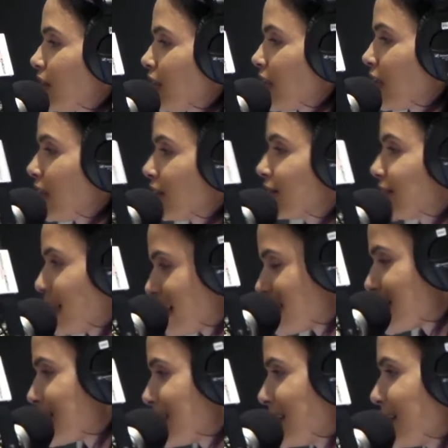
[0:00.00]
eh, se
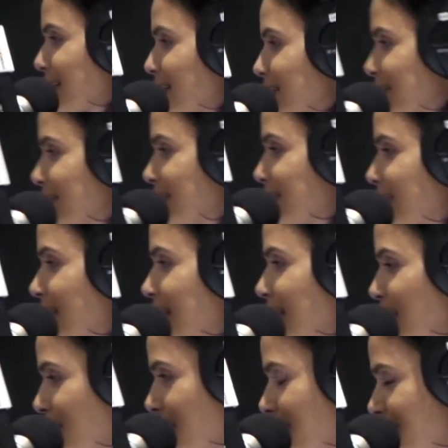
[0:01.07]
necesita.
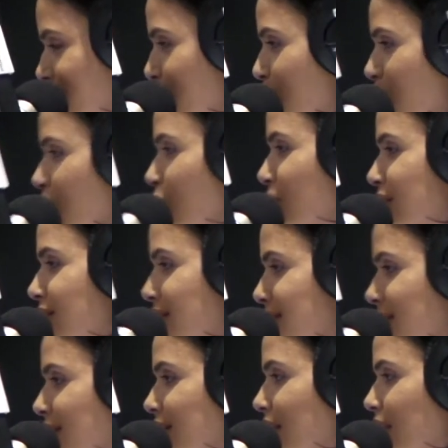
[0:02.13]
El, ser humano
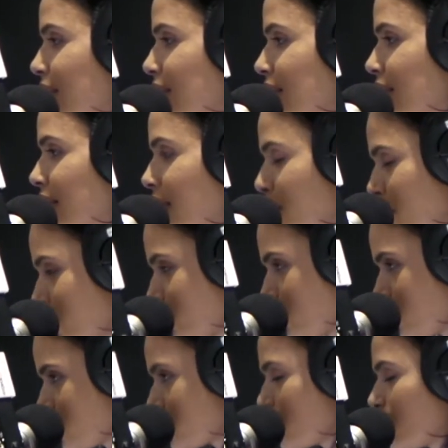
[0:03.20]
necesita la
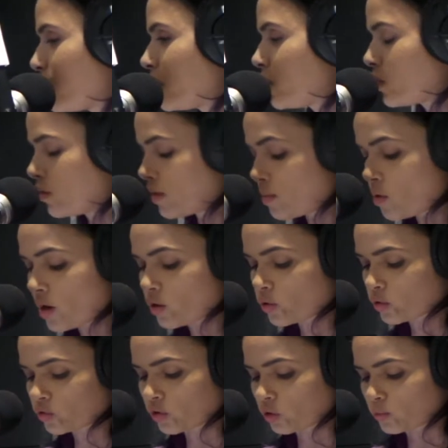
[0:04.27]
masturbación y hoy vamos a
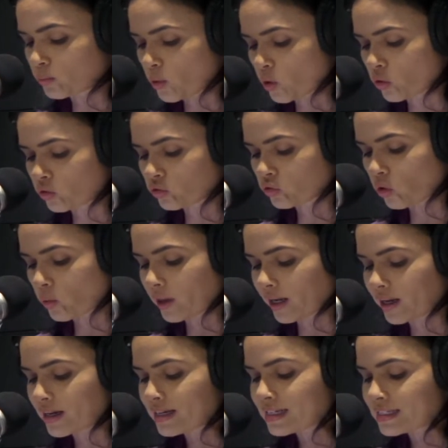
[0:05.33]
conocer un poco
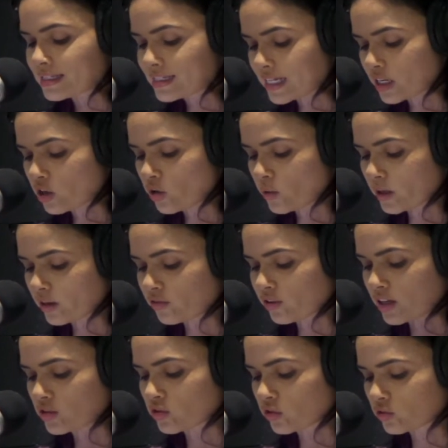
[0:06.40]
sobre cinco
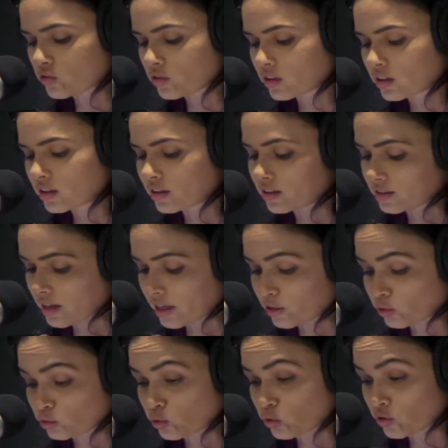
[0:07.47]
beneficios, quizás
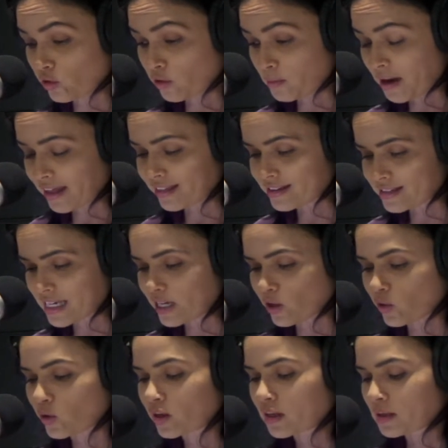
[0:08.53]
el doctor sabe más de
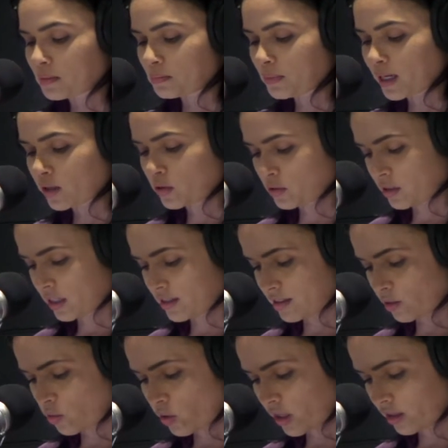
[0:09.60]
cinco, pero eh,
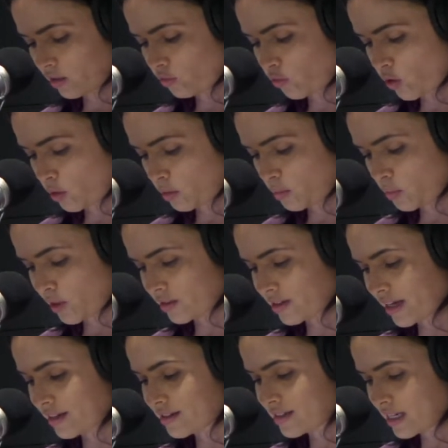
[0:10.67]
según este informe,
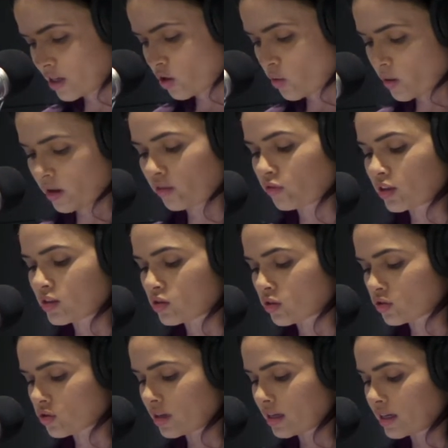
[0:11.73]
pues hay cinco
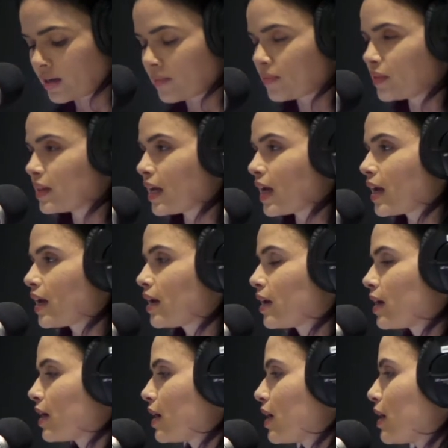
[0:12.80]
beneficios de
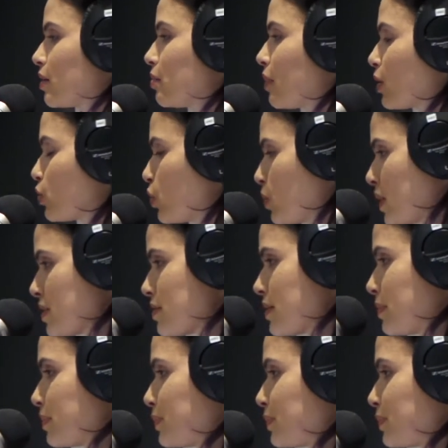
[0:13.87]
eh, masturbarse.